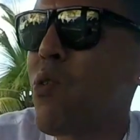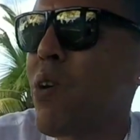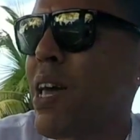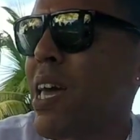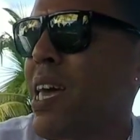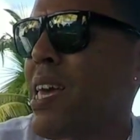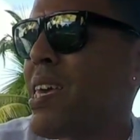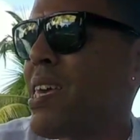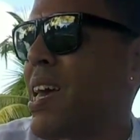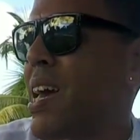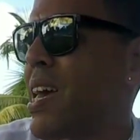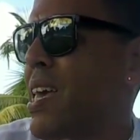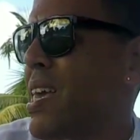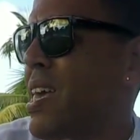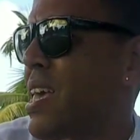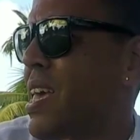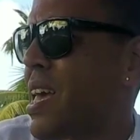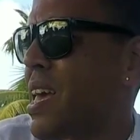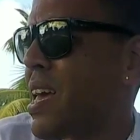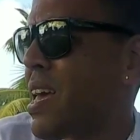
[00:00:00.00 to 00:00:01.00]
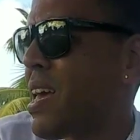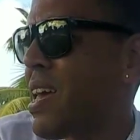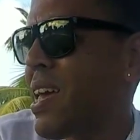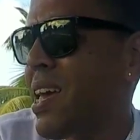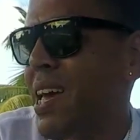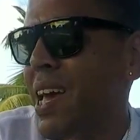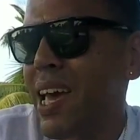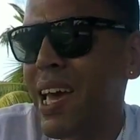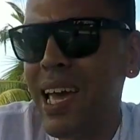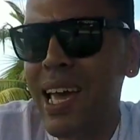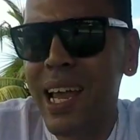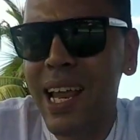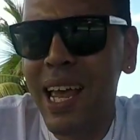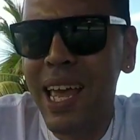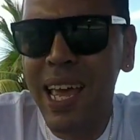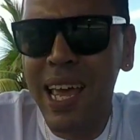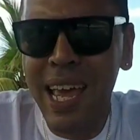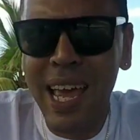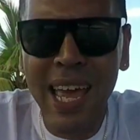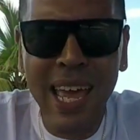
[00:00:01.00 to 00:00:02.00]
con ella y
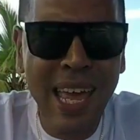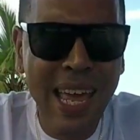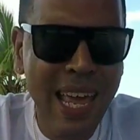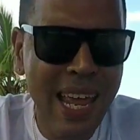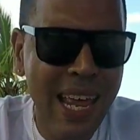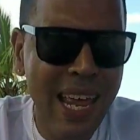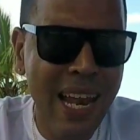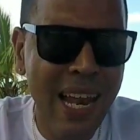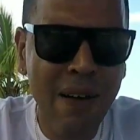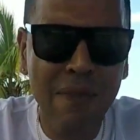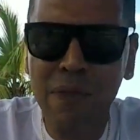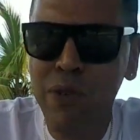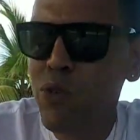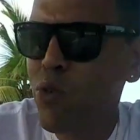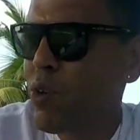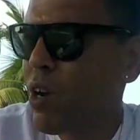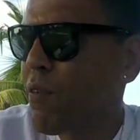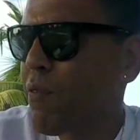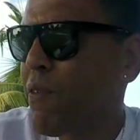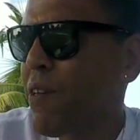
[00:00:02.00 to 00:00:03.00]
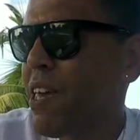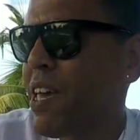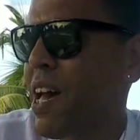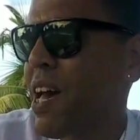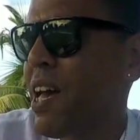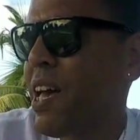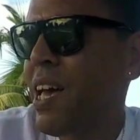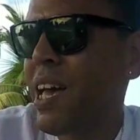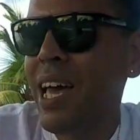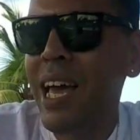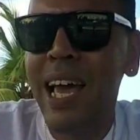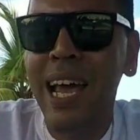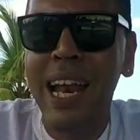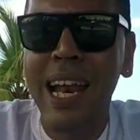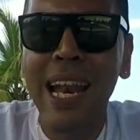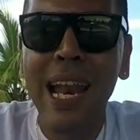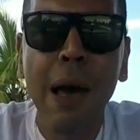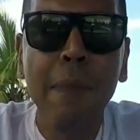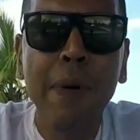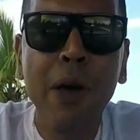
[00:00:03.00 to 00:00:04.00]
eh, en, la fotografía
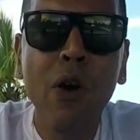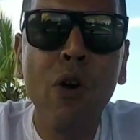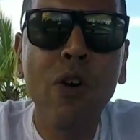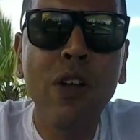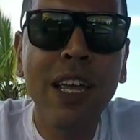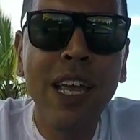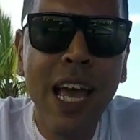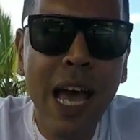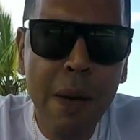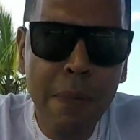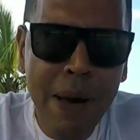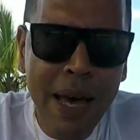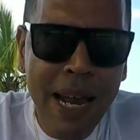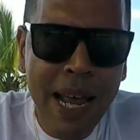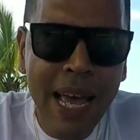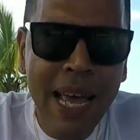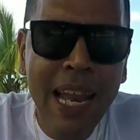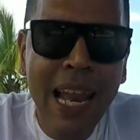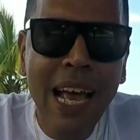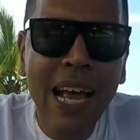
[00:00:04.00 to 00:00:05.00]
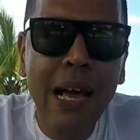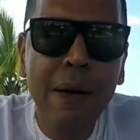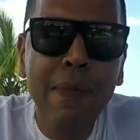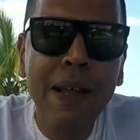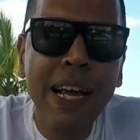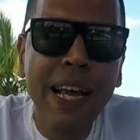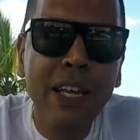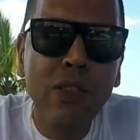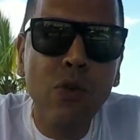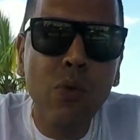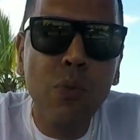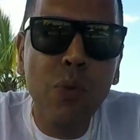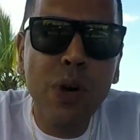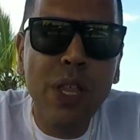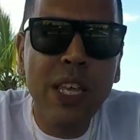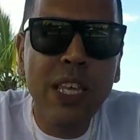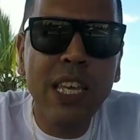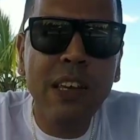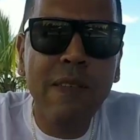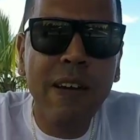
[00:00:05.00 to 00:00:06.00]
la mejor cámara es la cámara que tú
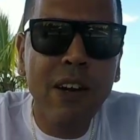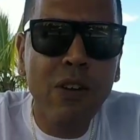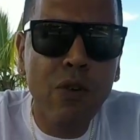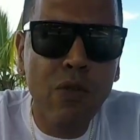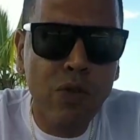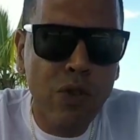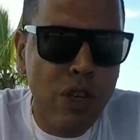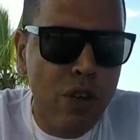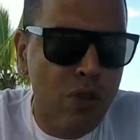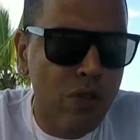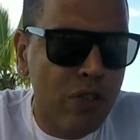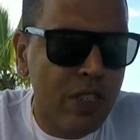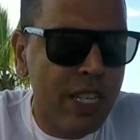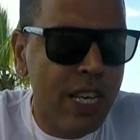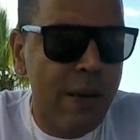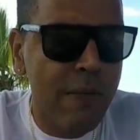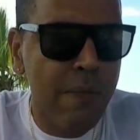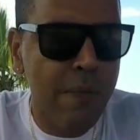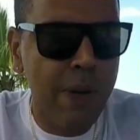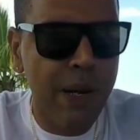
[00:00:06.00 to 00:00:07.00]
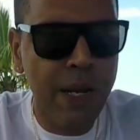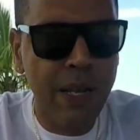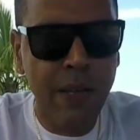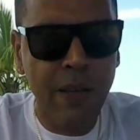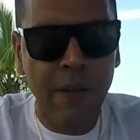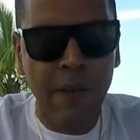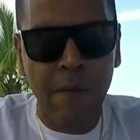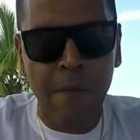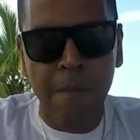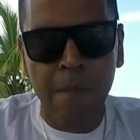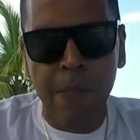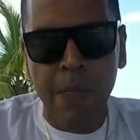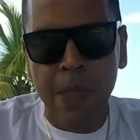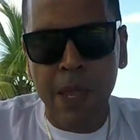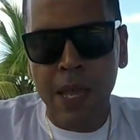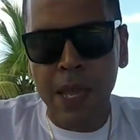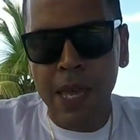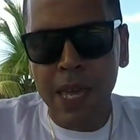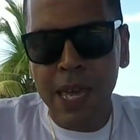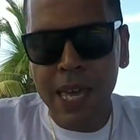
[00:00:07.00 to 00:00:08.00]
puedes llevar contigo siempre.
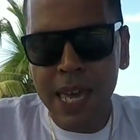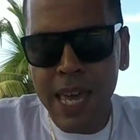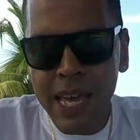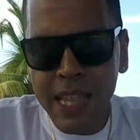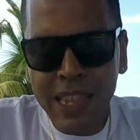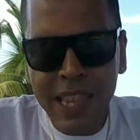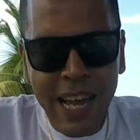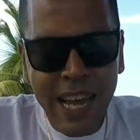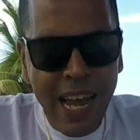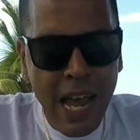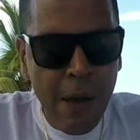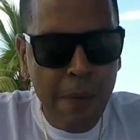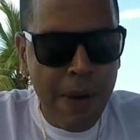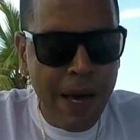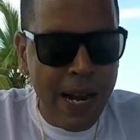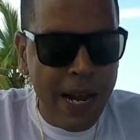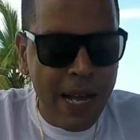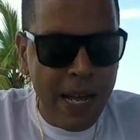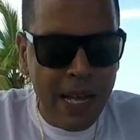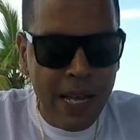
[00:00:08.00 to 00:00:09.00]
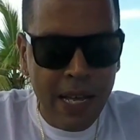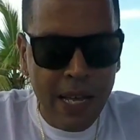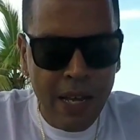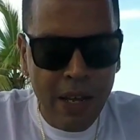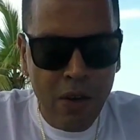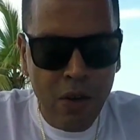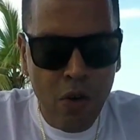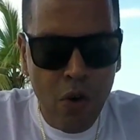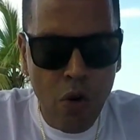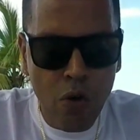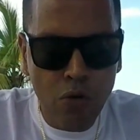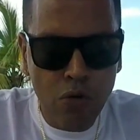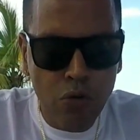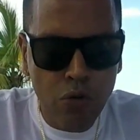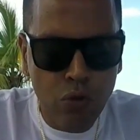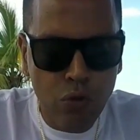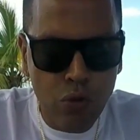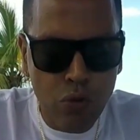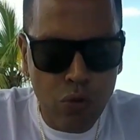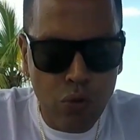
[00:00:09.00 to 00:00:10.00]
Y esta cámara con
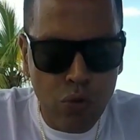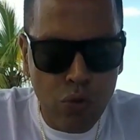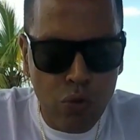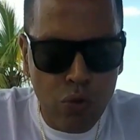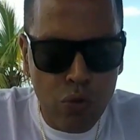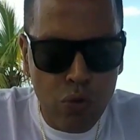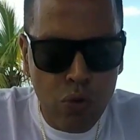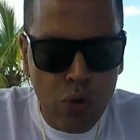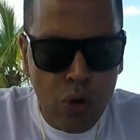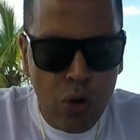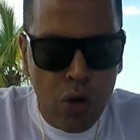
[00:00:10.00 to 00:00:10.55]
su...